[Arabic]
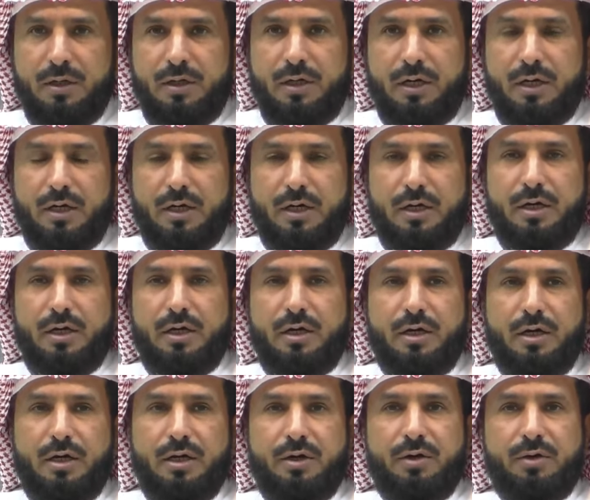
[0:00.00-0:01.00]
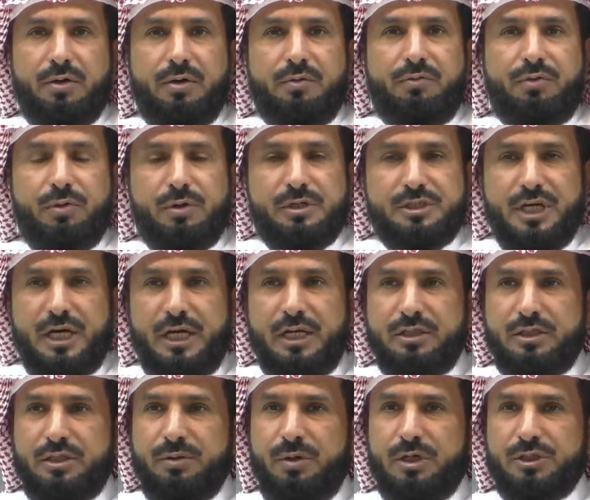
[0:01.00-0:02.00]
آه، في وسائل
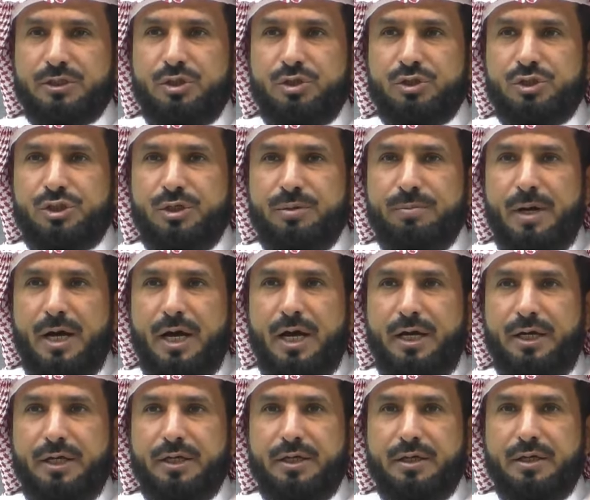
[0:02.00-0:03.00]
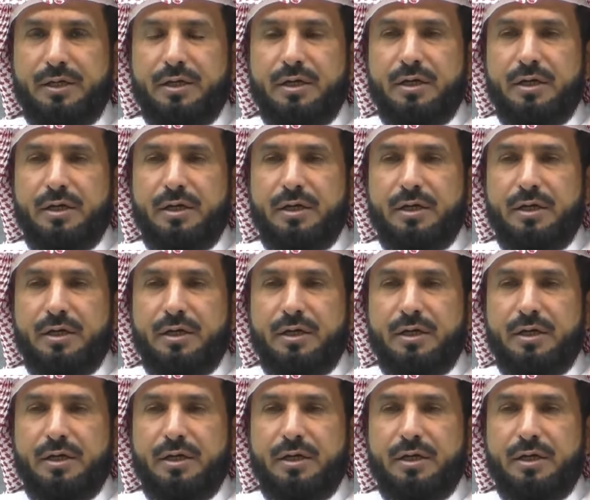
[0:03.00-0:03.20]
التواصل الاجتماعي